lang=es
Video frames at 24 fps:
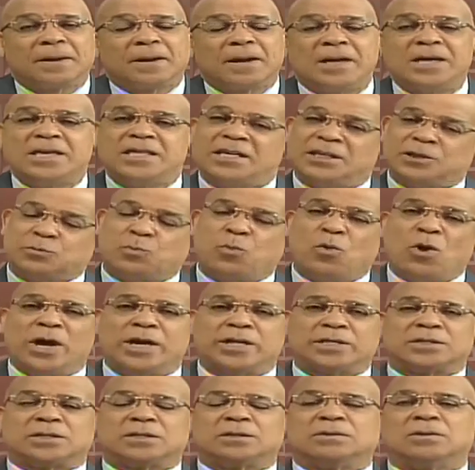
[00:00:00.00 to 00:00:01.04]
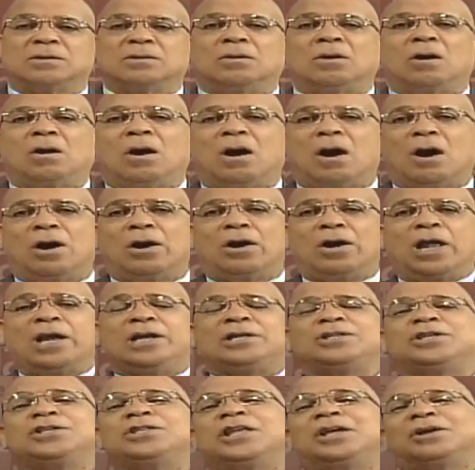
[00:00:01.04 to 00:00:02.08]
Y después,
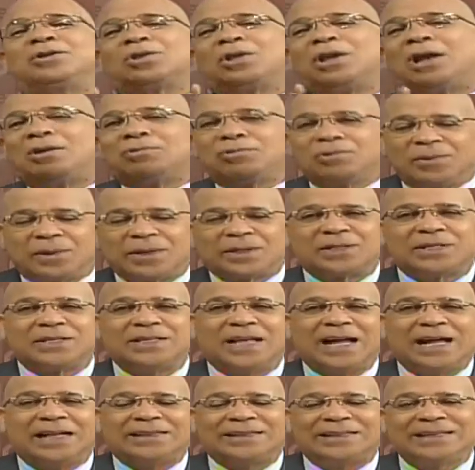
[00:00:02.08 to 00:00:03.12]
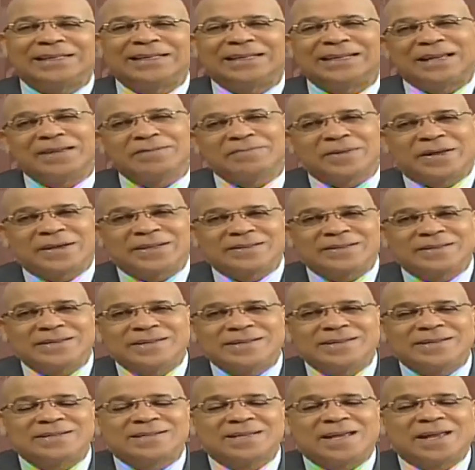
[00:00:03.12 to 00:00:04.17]
el dinero de la universidad tiene que
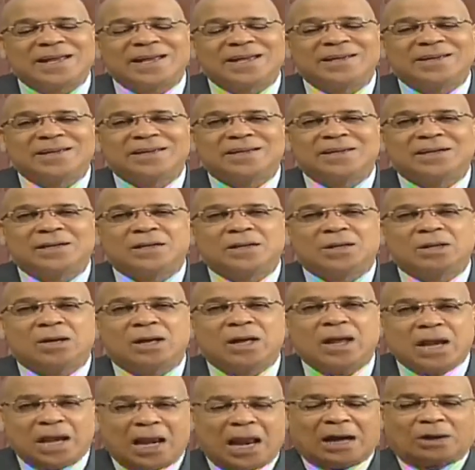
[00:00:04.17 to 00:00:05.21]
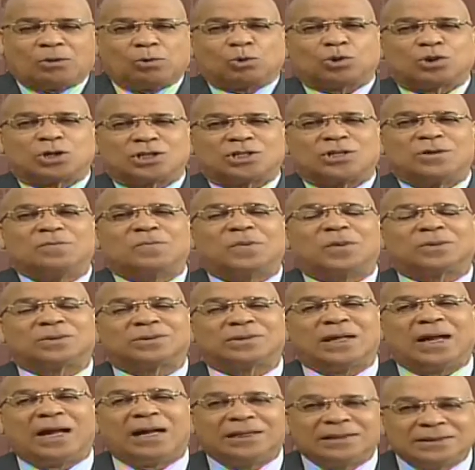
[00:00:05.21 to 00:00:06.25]
invertirse en las cosas
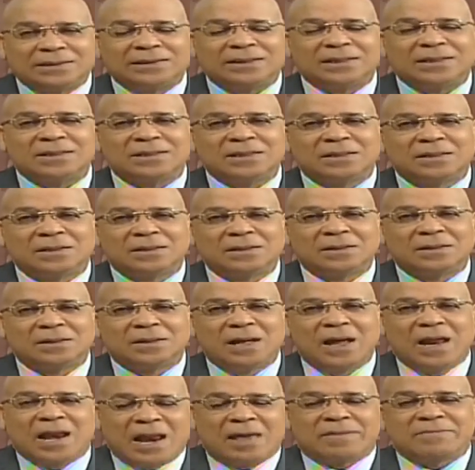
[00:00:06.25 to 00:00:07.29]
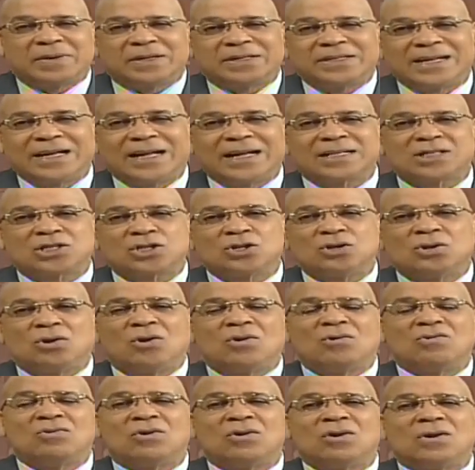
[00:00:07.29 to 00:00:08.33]
importantes, en la
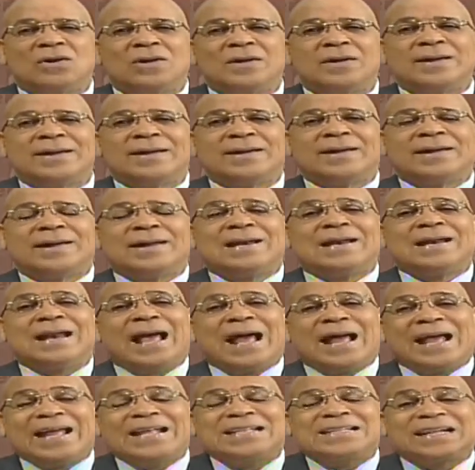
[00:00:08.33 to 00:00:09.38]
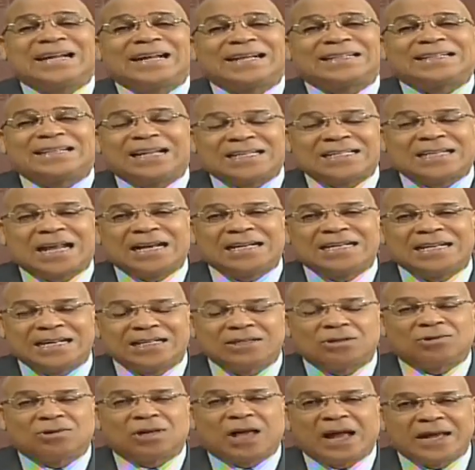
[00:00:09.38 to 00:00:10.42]
investigación, la gente que está
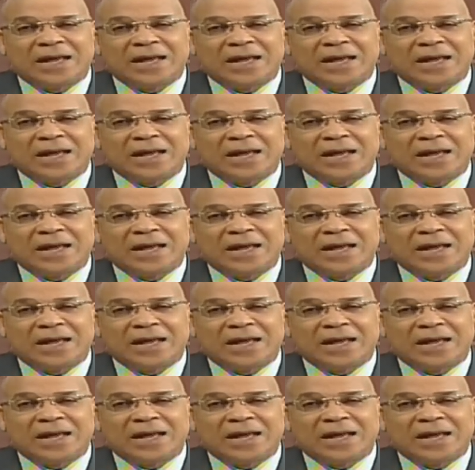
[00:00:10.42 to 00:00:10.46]
saliendo de